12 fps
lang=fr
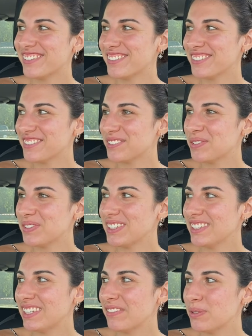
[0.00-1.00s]

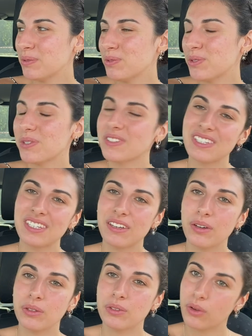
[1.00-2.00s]
Aujourd'hui, ça va être une
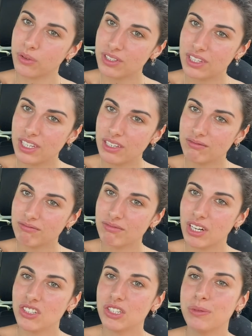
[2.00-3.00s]
journée euh, tranquille.
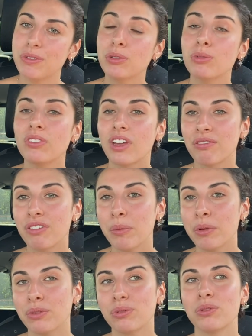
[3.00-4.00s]
Voilà, j'ai des petites courses à faire
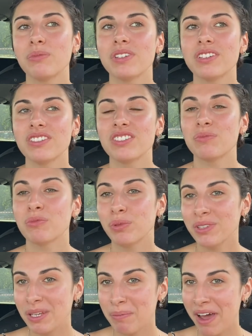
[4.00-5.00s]
parce que demain, j'ai mon
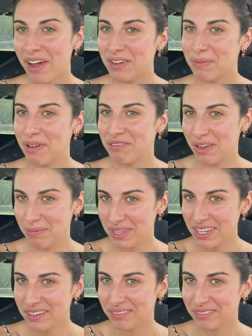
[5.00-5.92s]
pot de départ avec ma famille.